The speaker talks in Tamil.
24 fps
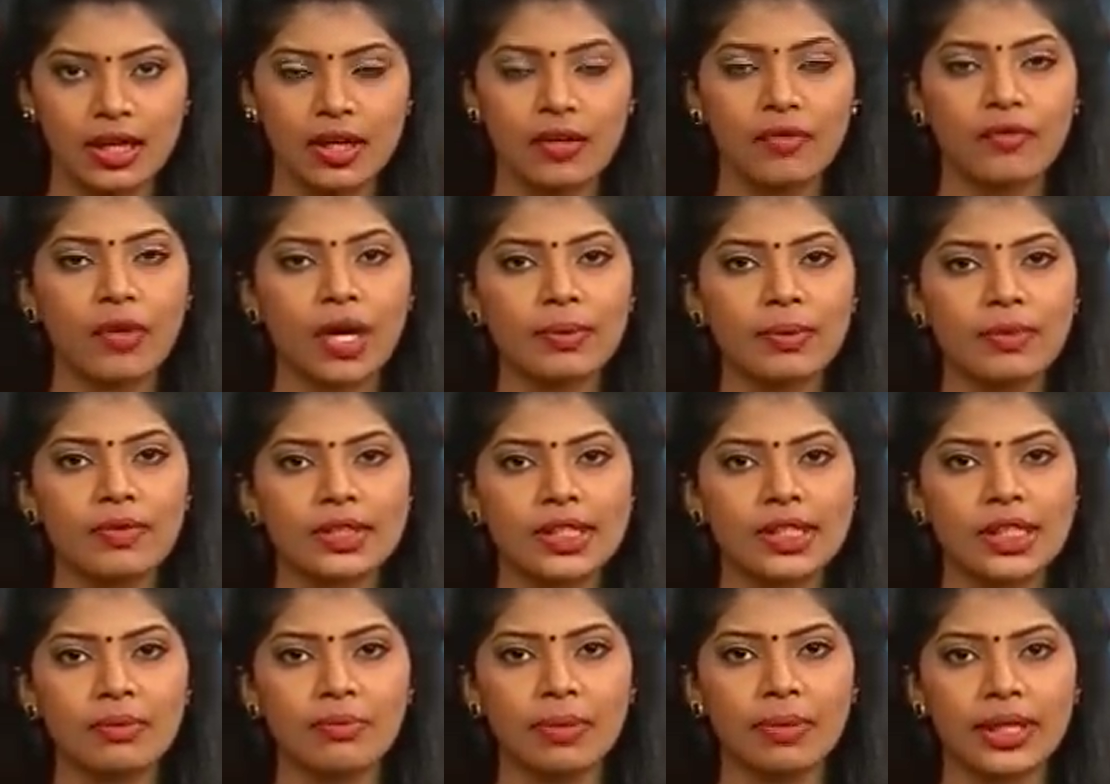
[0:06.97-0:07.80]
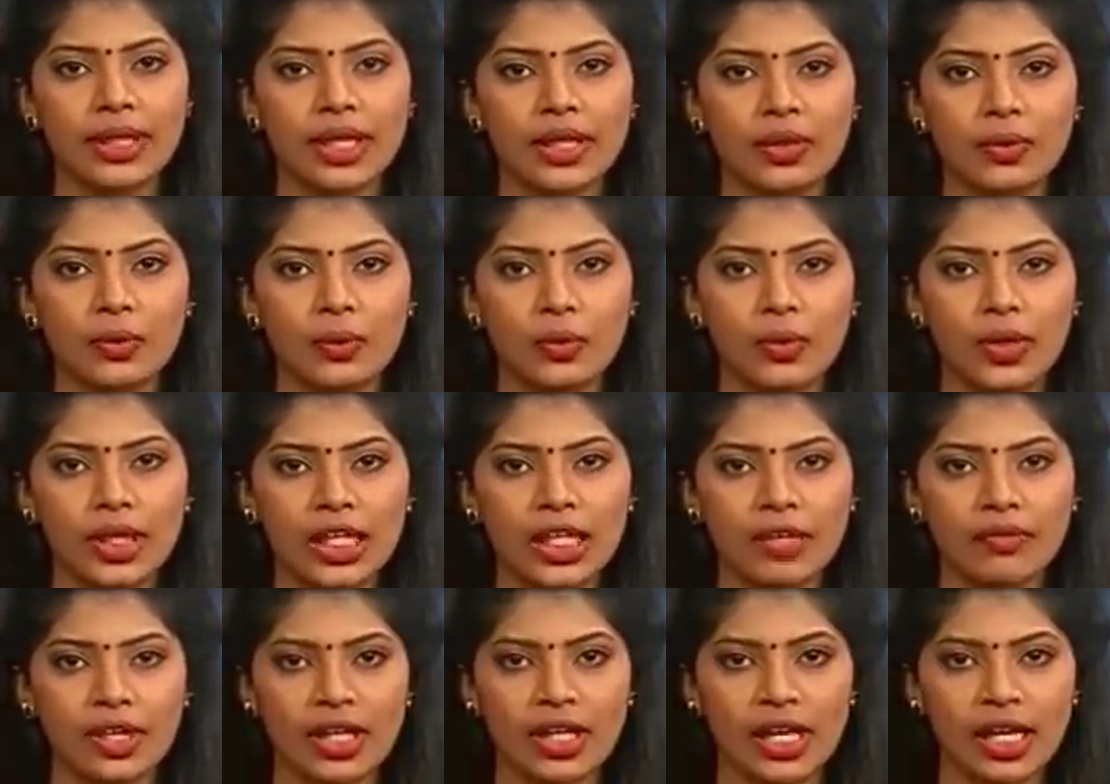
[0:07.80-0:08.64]
வைபவத்தின் பின்னர்
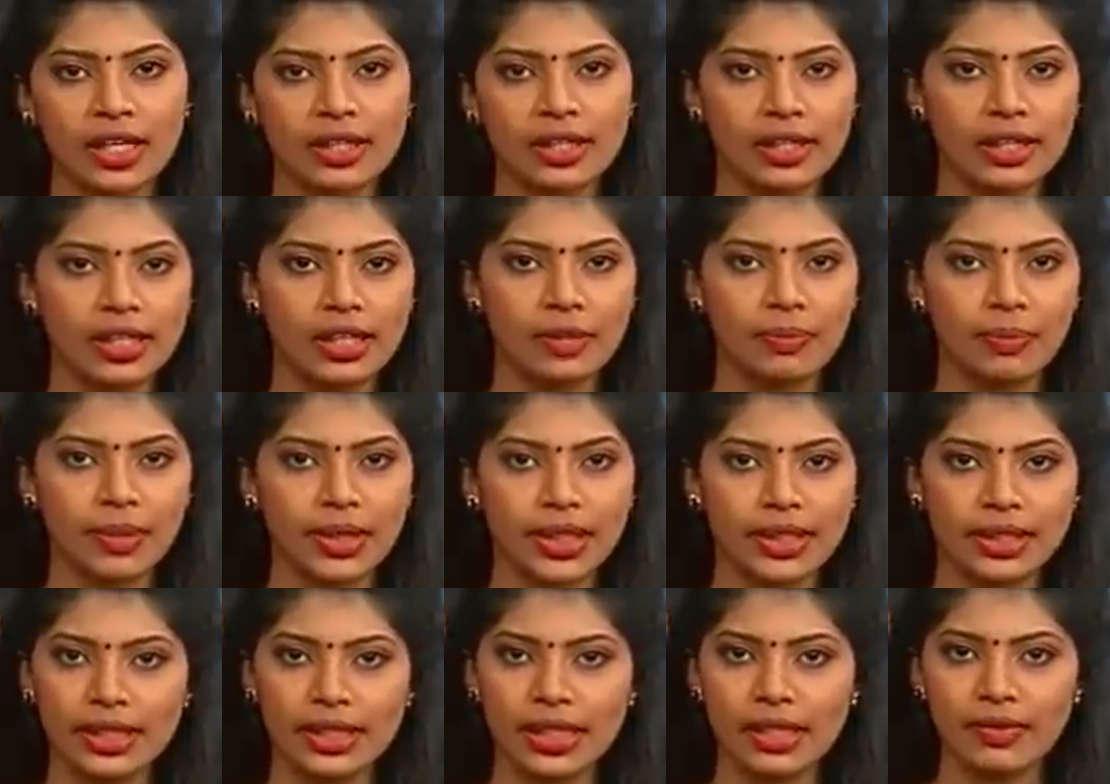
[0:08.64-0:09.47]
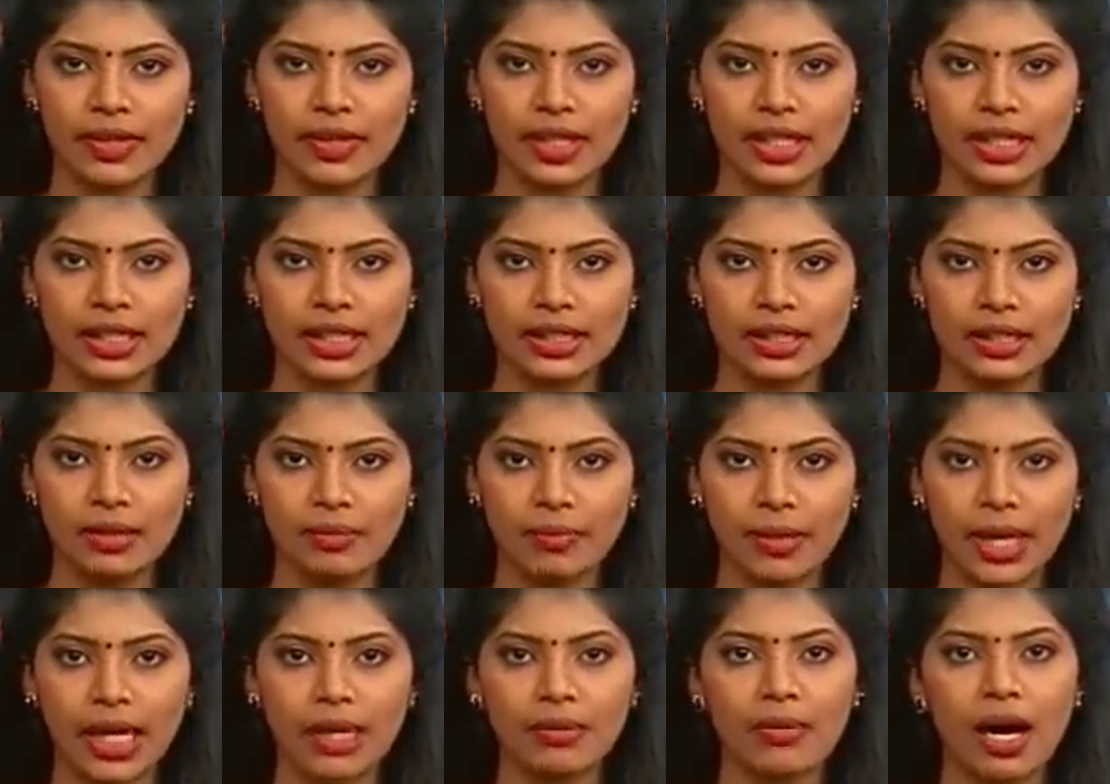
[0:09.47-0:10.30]
ஊடகவியலாளர்கள் எழுப்பிய கேள்விகளுக்கு
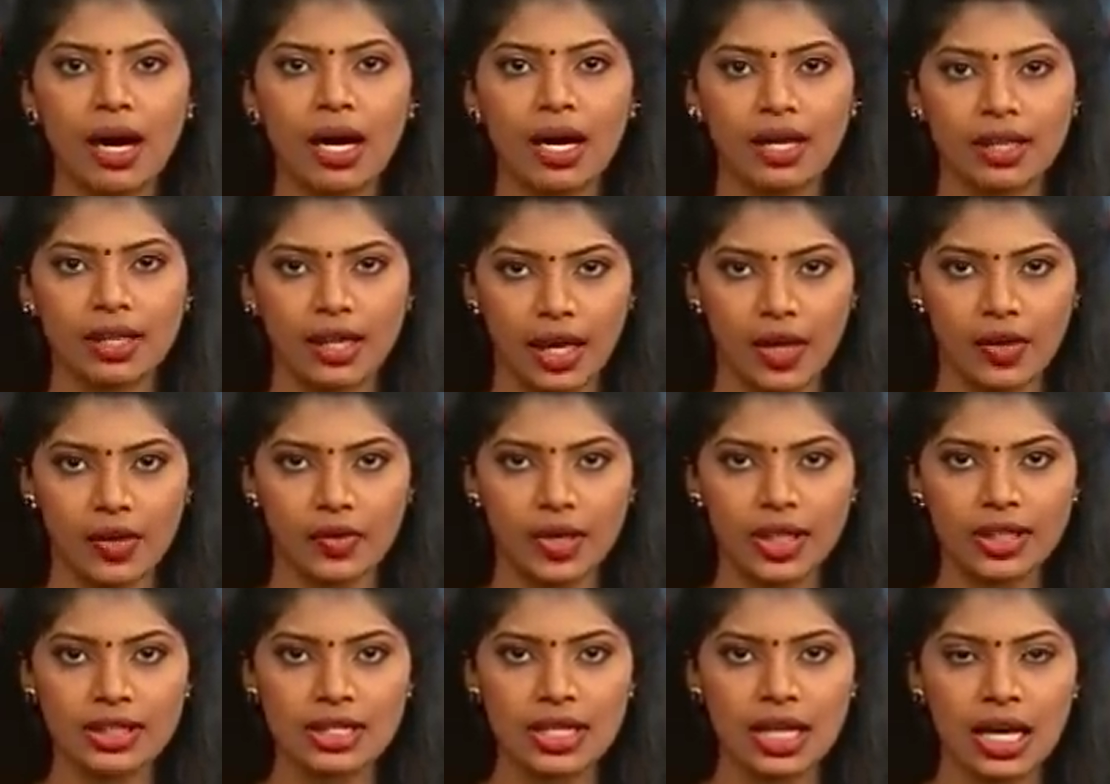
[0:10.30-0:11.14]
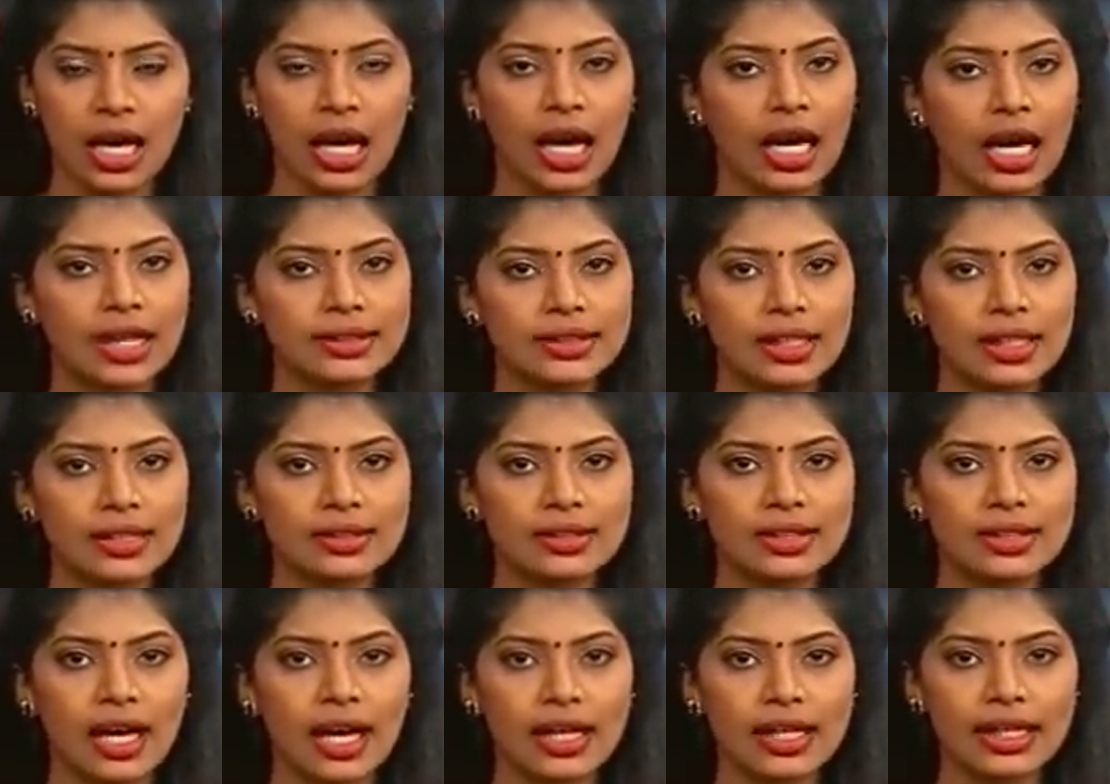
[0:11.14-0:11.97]
மேல்மாகாண ஆளுநர் அசத்
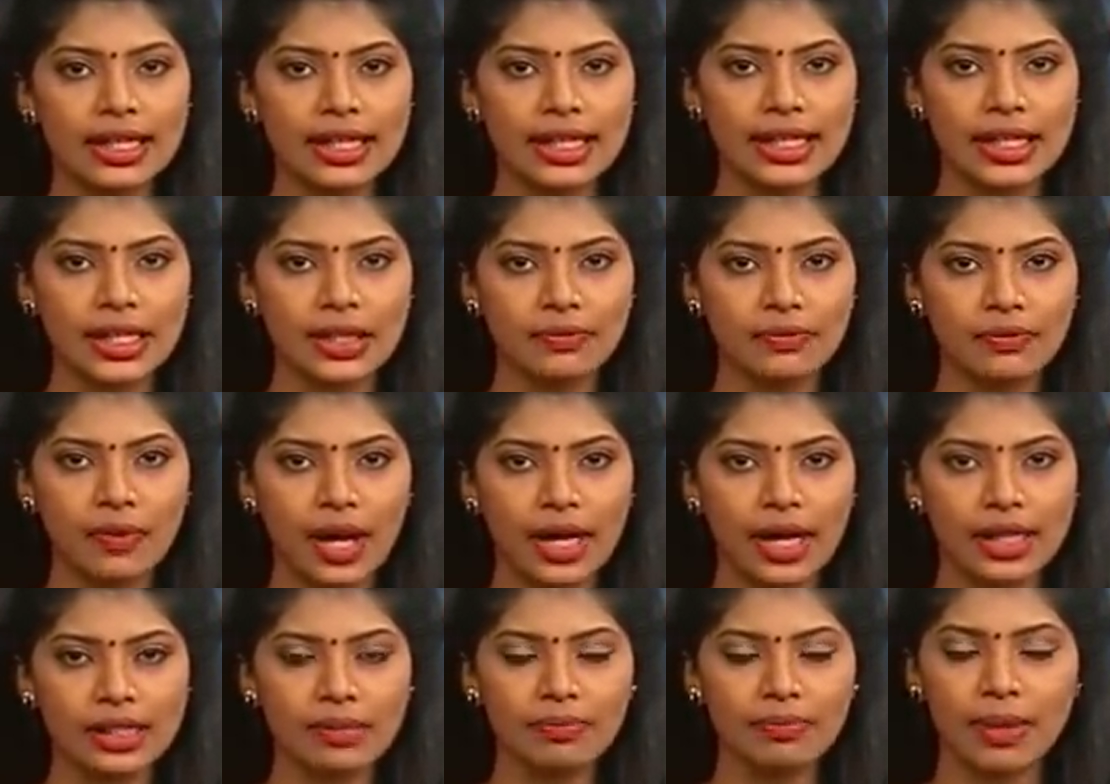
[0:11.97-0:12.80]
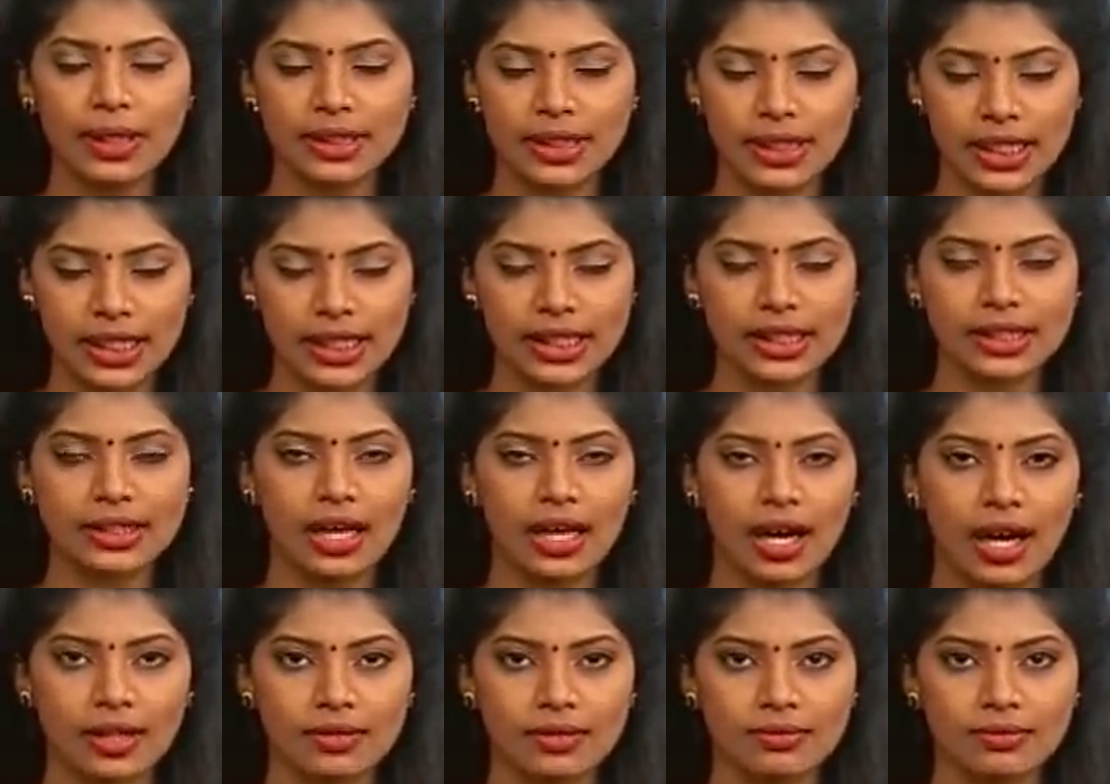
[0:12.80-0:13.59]
சாலி இவ்வாறு பதிலளித்தார்